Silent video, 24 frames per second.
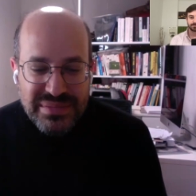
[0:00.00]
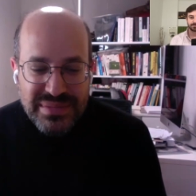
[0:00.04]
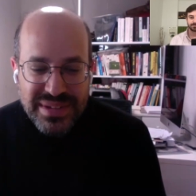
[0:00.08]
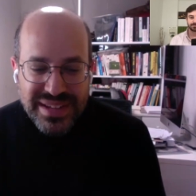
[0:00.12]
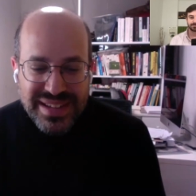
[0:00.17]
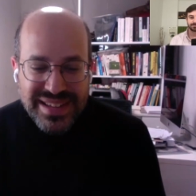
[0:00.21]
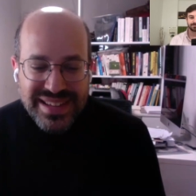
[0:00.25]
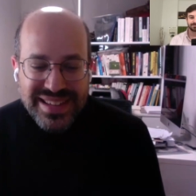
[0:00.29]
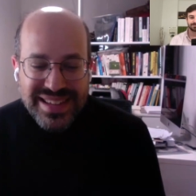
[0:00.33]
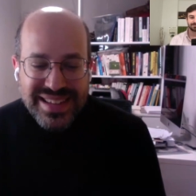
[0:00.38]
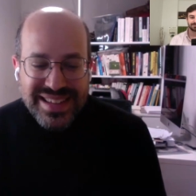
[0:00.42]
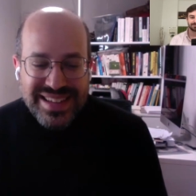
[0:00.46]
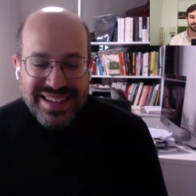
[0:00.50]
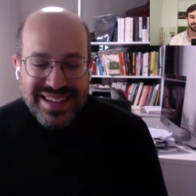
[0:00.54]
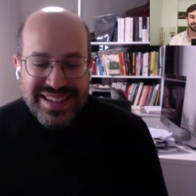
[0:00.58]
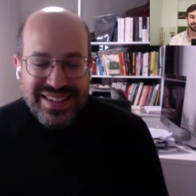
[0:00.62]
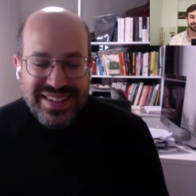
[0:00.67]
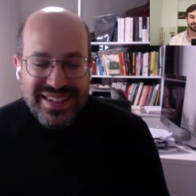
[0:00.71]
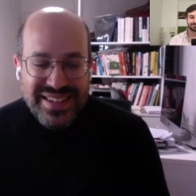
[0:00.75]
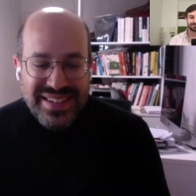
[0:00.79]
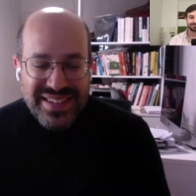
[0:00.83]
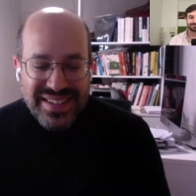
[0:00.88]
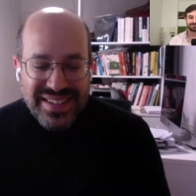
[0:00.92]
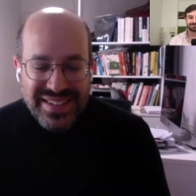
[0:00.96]
mais
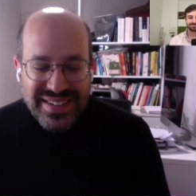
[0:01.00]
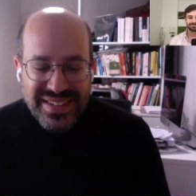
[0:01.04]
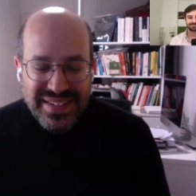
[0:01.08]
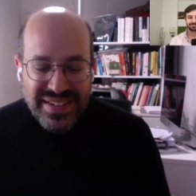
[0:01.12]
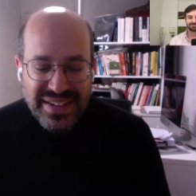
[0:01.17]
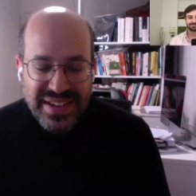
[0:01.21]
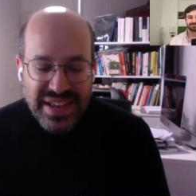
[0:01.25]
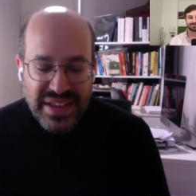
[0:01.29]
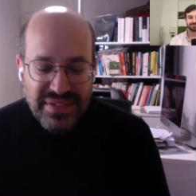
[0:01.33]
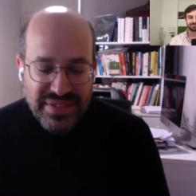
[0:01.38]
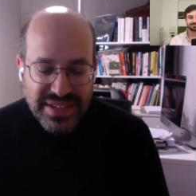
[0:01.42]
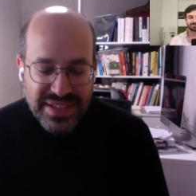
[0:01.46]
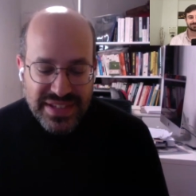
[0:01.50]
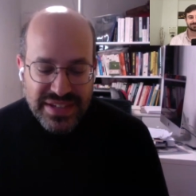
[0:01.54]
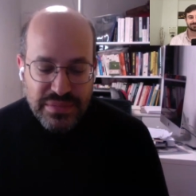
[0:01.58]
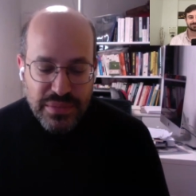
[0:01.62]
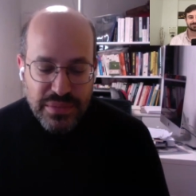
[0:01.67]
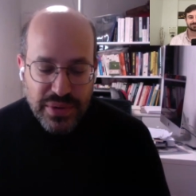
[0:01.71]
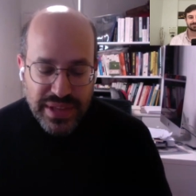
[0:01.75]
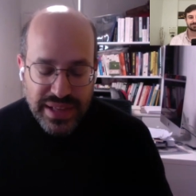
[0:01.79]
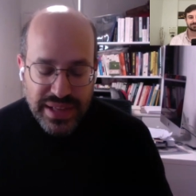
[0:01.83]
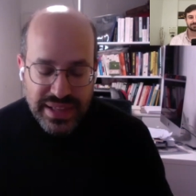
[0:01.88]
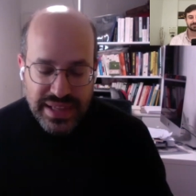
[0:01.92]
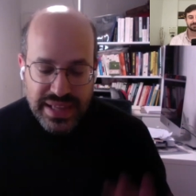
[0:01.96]
euh,
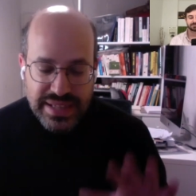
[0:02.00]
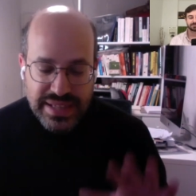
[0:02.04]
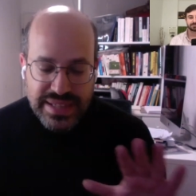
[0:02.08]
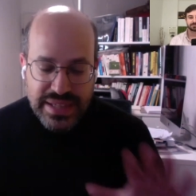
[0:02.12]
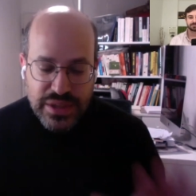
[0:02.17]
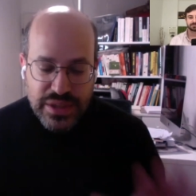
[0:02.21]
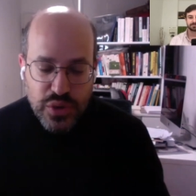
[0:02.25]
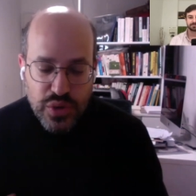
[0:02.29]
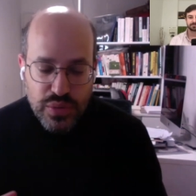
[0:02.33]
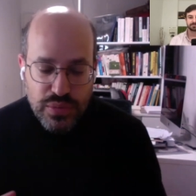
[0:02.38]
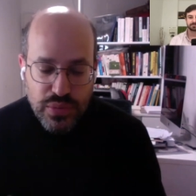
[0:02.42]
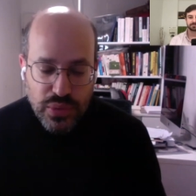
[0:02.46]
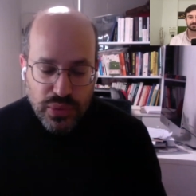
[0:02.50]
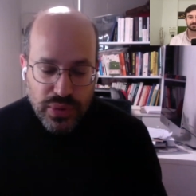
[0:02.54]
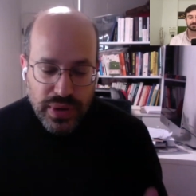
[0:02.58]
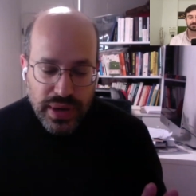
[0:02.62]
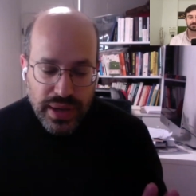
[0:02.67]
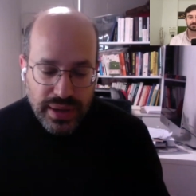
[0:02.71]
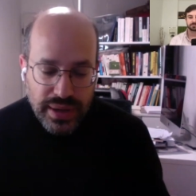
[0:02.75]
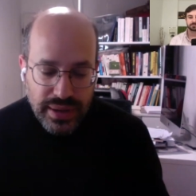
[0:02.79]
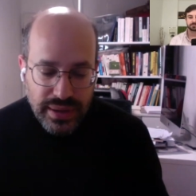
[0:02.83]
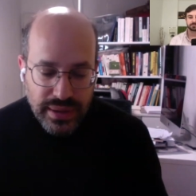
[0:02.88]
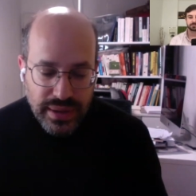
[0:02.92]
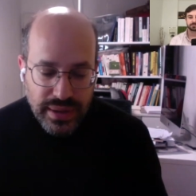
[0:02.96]
effectivement, il y a, ces deux
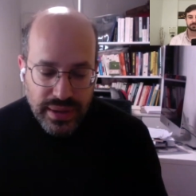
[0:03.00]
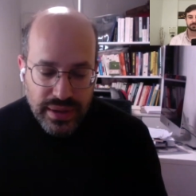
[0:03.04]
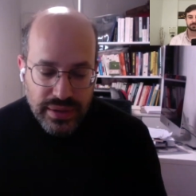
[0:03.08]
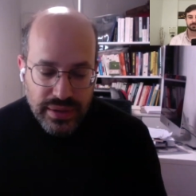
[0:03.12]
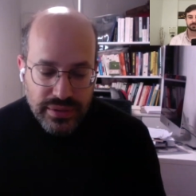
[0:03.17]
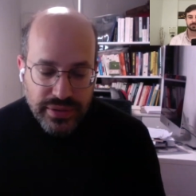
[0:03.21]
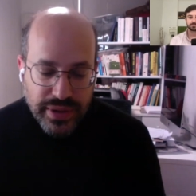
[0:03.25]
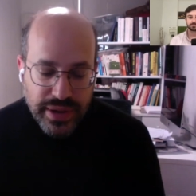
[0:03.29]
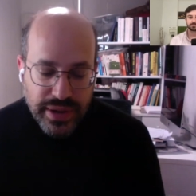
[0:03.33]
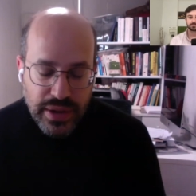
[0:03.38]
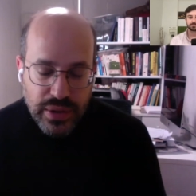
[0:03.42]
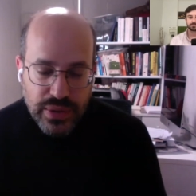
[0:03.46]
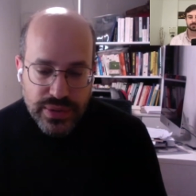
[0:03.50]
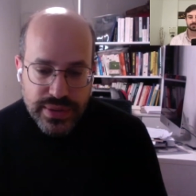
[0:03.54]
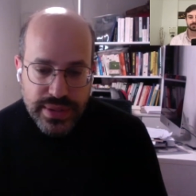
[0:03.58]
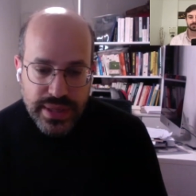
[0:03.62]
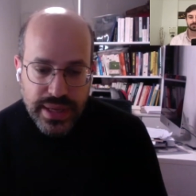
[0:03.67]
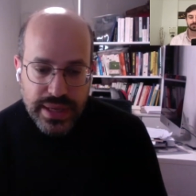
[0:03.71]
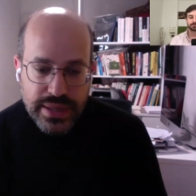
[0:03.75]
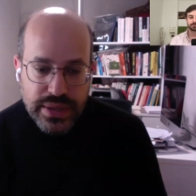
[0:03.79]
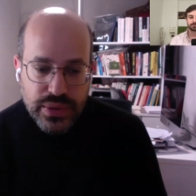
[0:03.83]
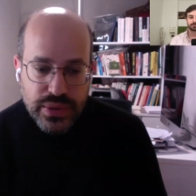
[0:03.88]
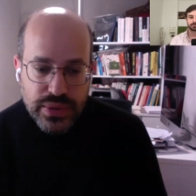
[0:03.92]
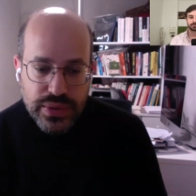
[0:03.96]
mondes-là, freelance et
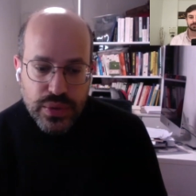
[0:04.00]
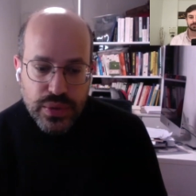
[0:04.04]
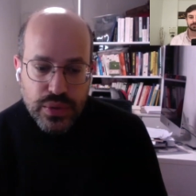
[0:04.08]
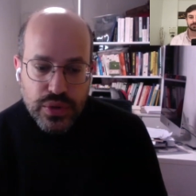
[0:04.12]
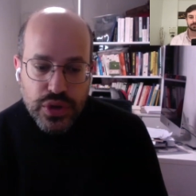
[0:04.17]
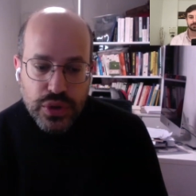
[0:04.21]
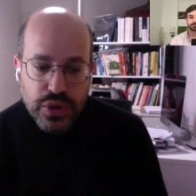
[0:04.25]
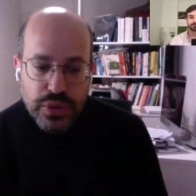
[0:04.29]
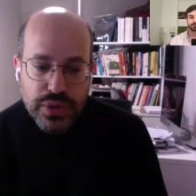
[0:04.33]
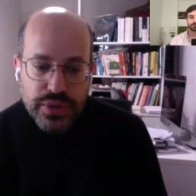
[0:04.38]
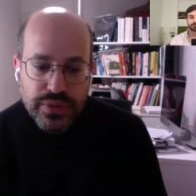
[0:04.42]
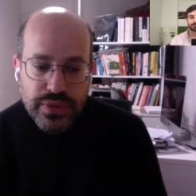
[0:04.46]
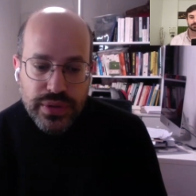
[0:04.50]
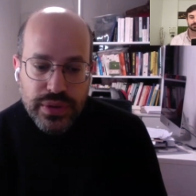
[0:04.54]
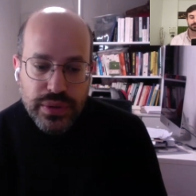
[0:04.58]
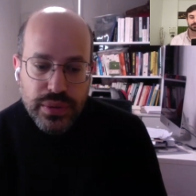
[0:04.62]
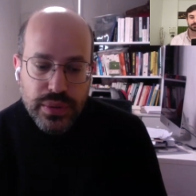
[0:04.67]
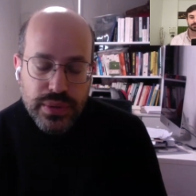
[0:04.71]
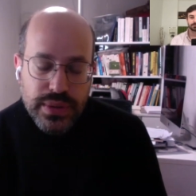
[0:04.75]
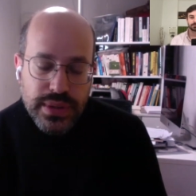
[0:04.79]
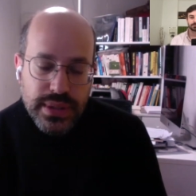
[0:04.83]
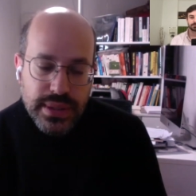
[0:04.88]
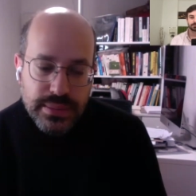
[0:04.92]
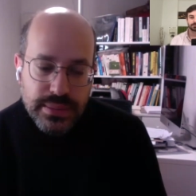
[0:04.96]
agence. Aujourd'hui, j'ai envie de te
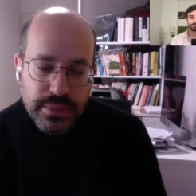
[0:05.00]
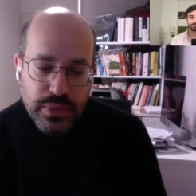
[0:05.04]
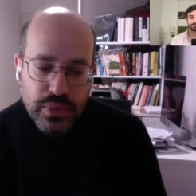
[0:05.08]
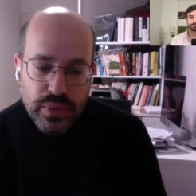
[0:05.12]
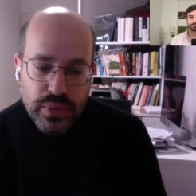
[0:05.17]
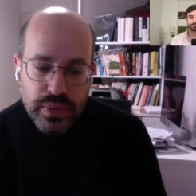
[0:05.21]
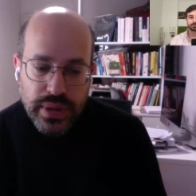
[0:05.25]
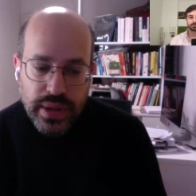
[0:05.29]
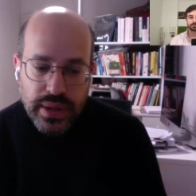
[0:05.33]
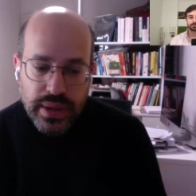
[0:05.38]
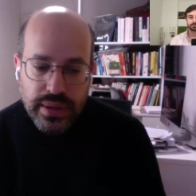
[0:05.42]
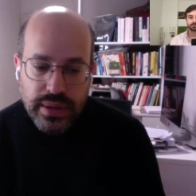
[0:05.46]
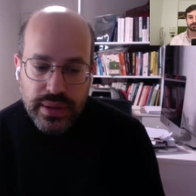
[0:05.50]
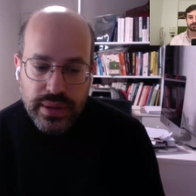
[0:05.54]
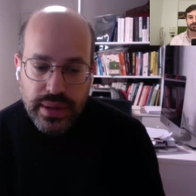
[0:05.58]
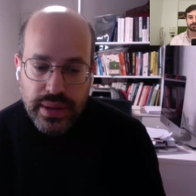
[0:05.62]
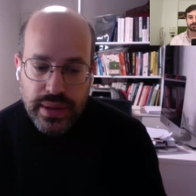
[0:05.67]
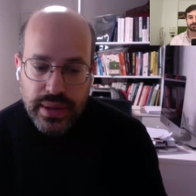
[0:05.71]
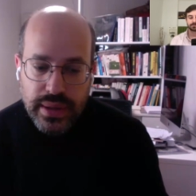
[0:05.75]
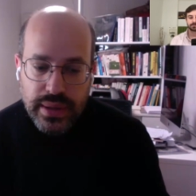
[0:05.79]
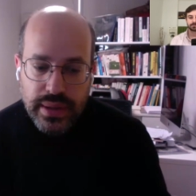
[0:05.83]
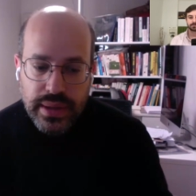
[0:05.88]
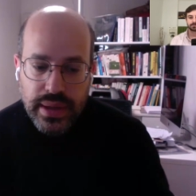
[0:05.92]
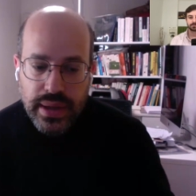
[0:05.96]
dire, bon, il
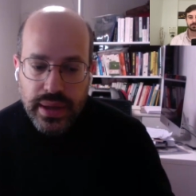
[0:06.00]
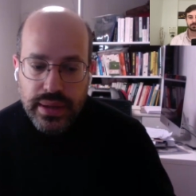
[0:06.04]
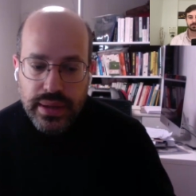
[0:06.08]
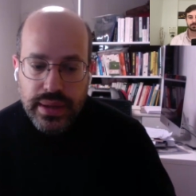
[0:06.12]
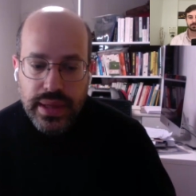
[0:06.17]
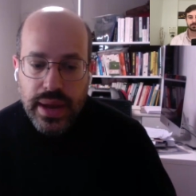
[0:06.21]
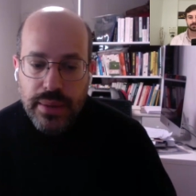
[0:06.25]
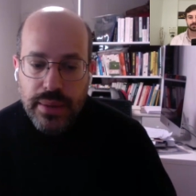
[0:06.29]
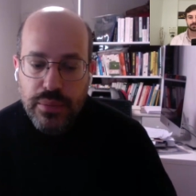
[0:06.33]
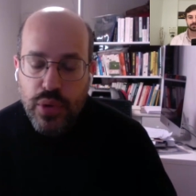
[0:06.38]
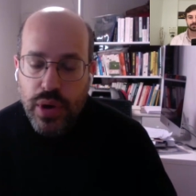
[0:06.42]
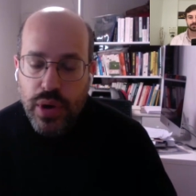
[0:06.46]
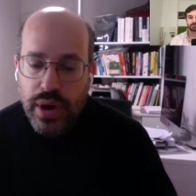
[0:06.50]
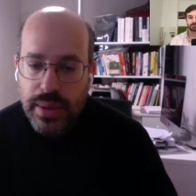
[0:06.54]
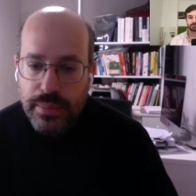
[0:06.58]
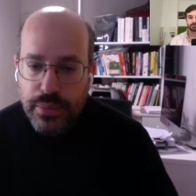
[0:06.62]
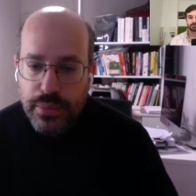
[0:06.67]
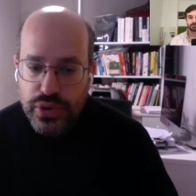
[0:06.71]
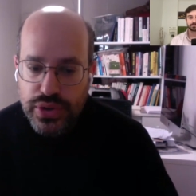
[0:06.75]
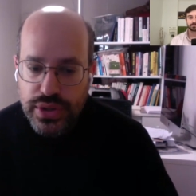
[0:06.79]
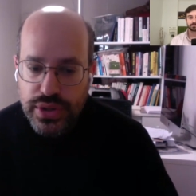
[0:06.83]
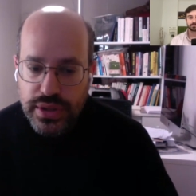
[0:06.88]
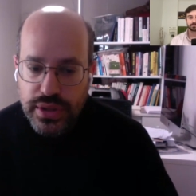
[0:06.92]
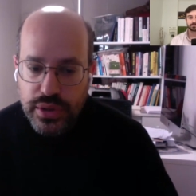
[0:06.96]
y a, à boire et à
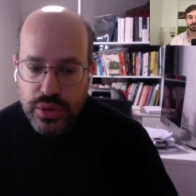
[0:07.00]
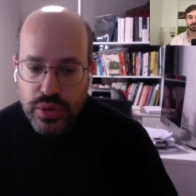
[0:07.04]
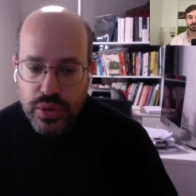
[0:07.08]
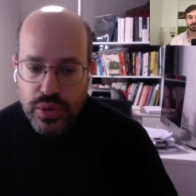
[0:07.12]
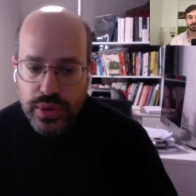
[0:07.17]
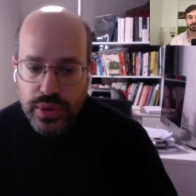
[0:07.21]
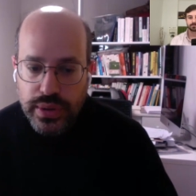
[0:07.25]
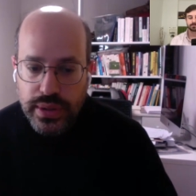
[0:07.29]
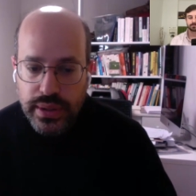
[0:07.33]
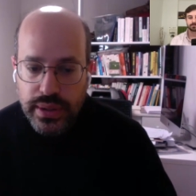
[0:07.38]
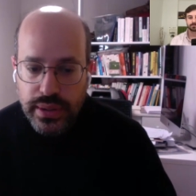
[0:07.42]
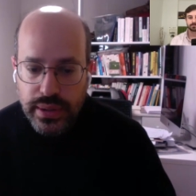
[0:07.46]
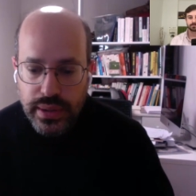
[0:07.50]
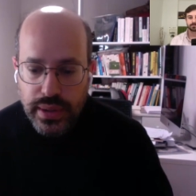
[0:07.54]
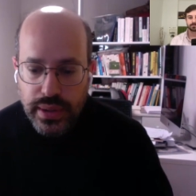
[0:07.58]
manger des deux côtés.